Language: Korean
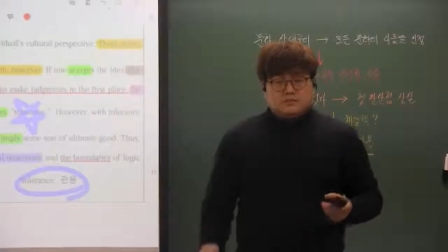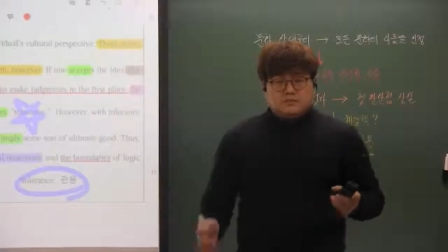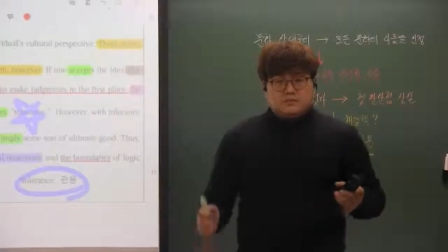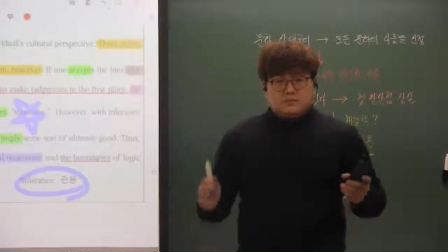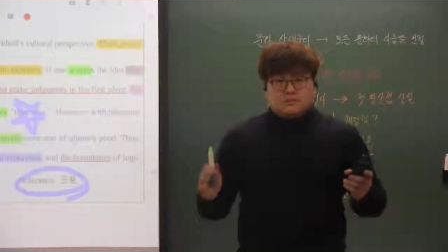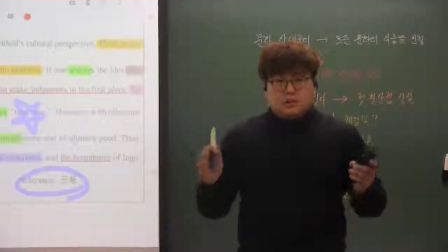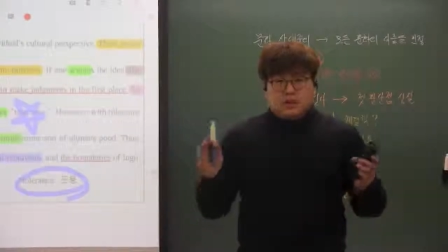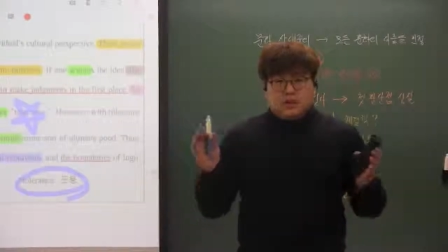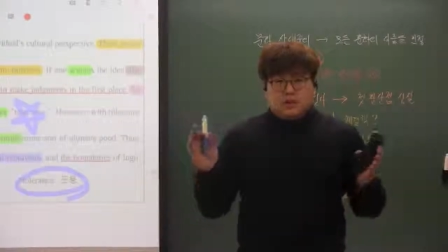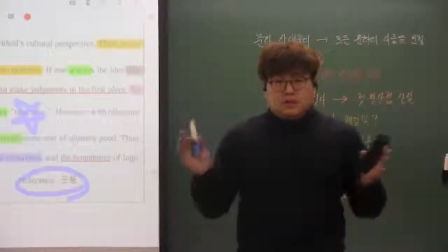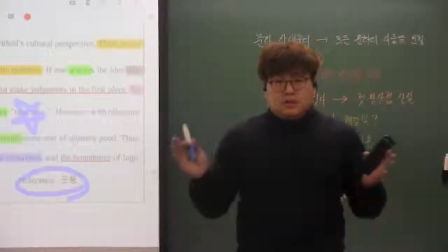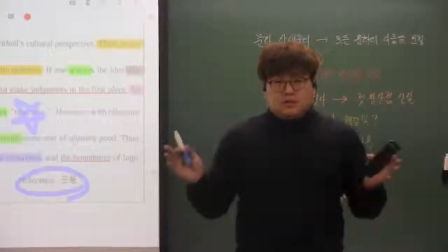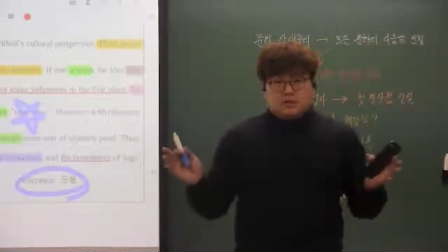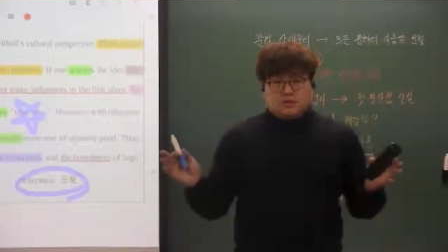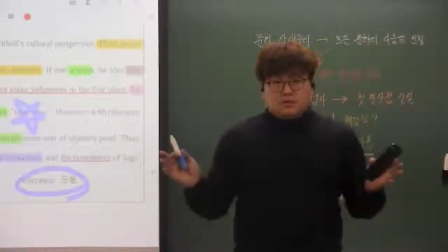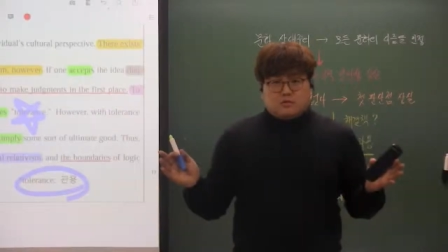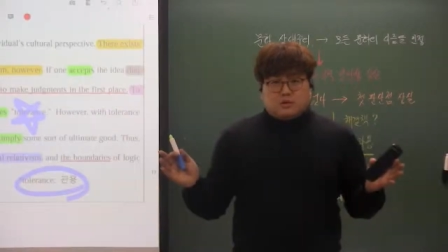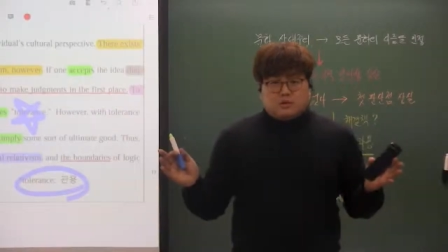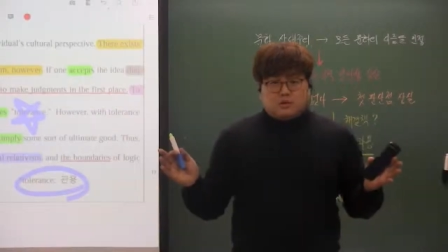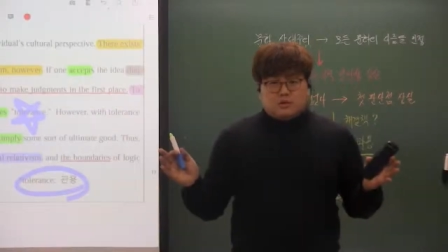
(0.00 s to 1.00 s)
내용이
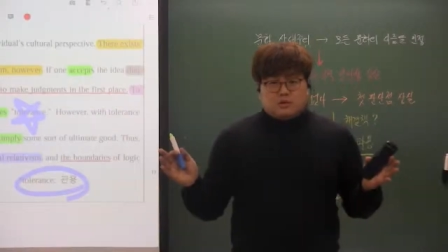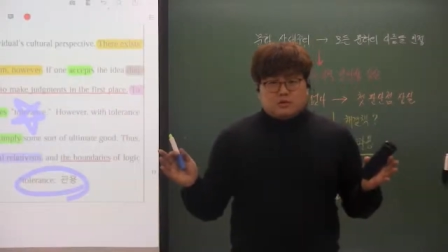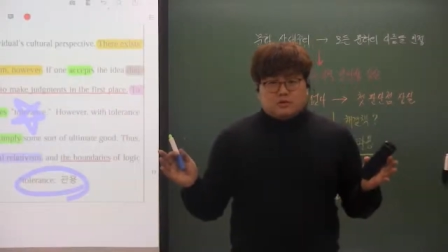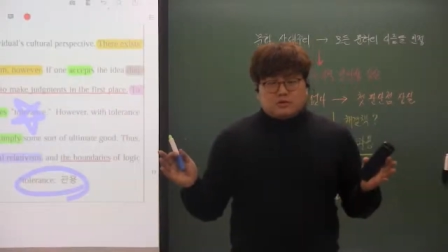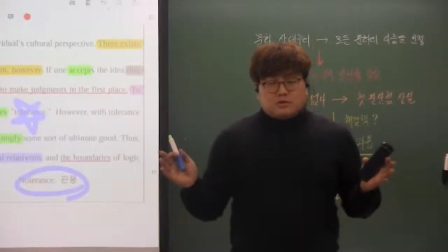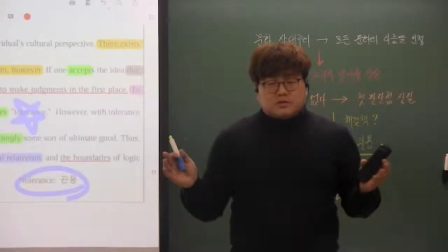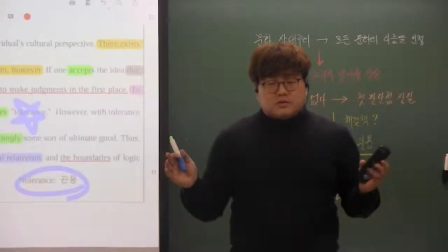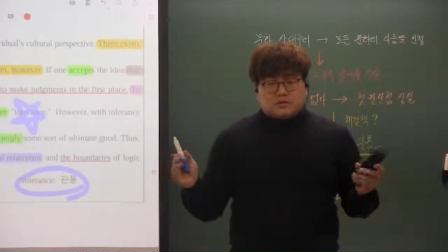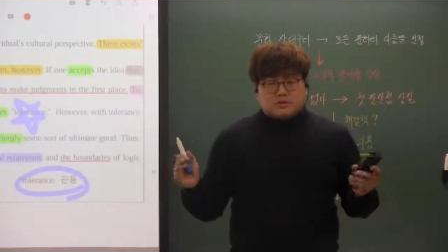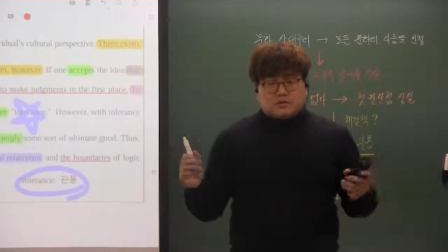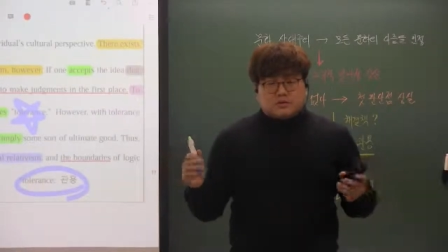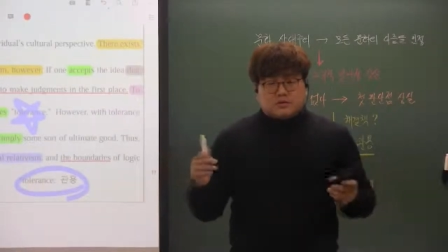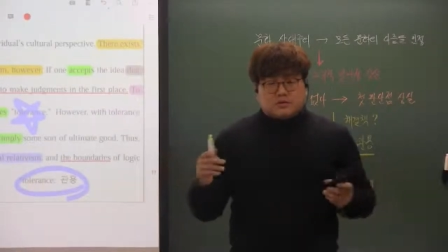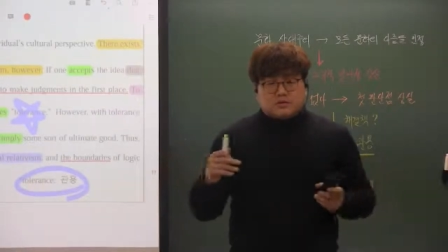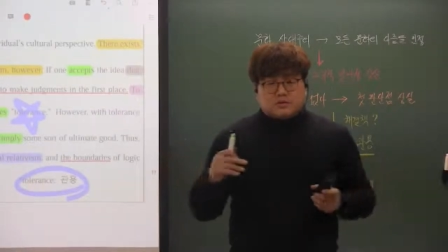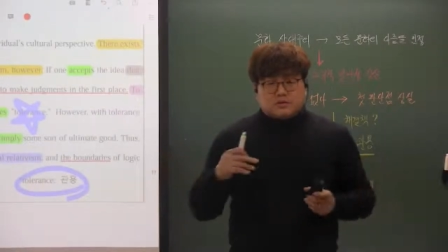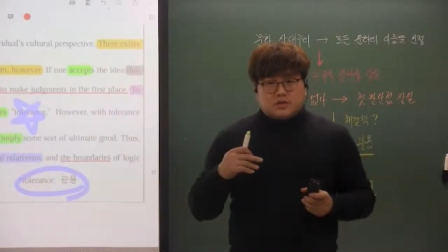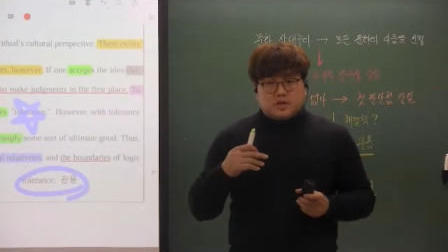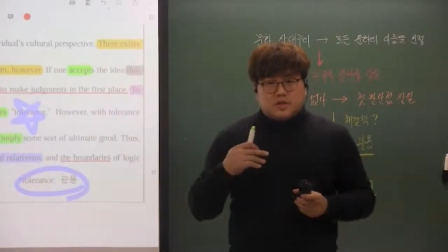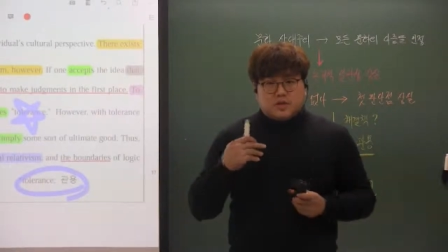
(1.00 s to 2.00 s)
너무 어려워서
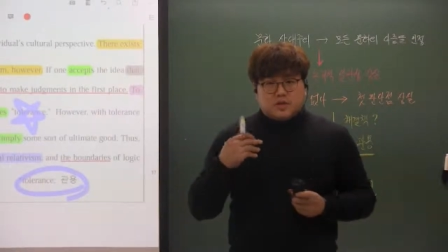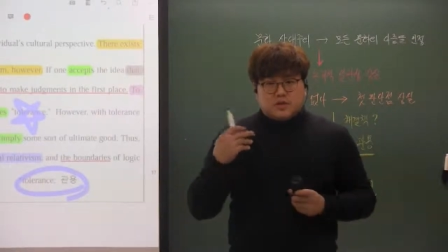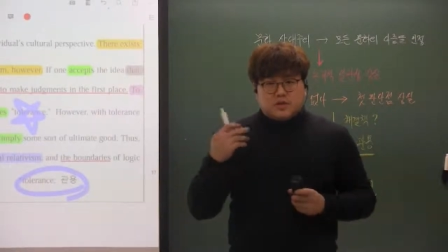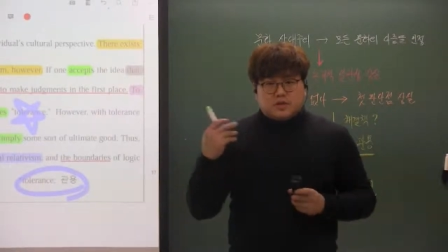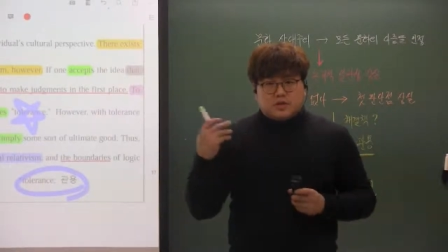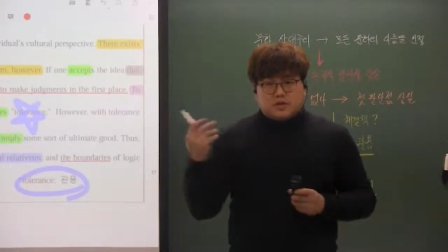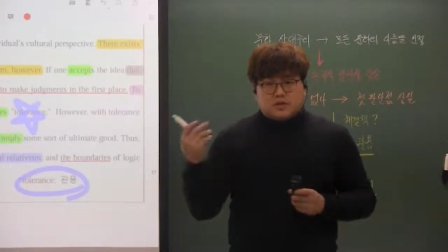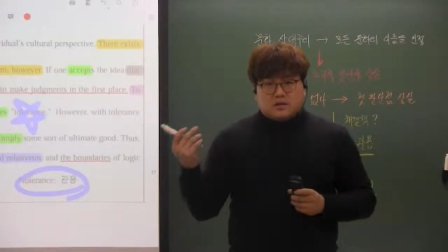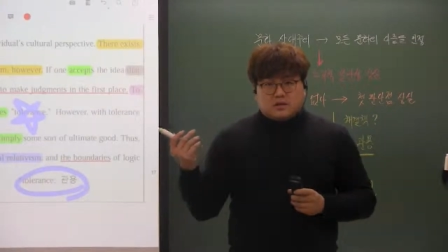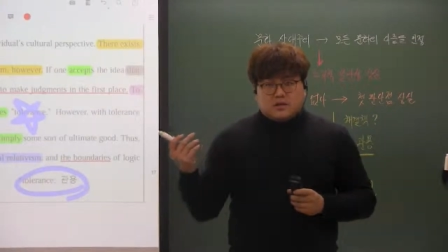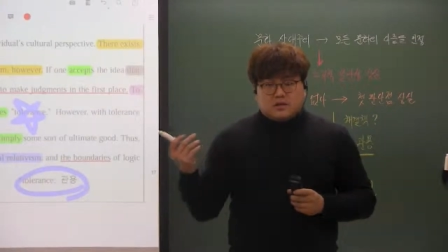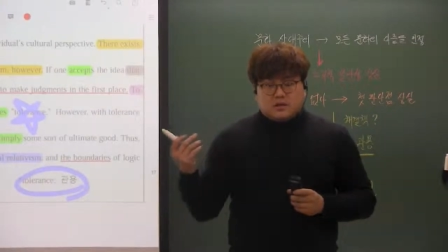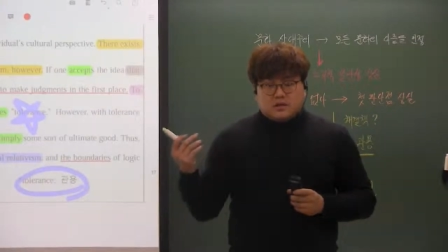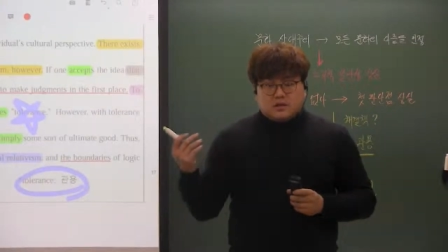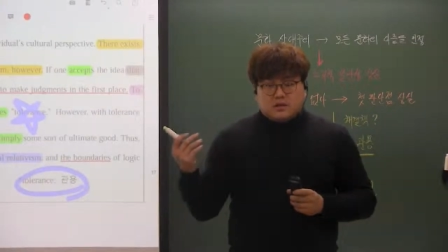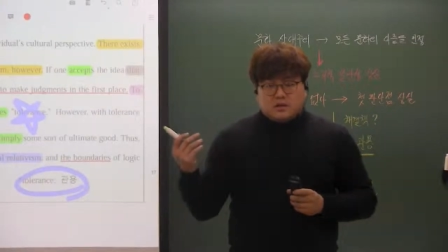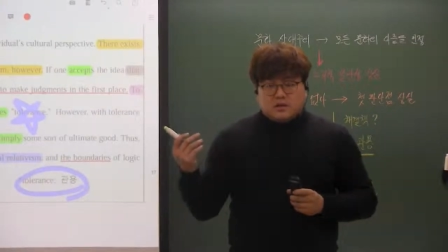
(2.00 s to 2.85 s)
제가 이 글을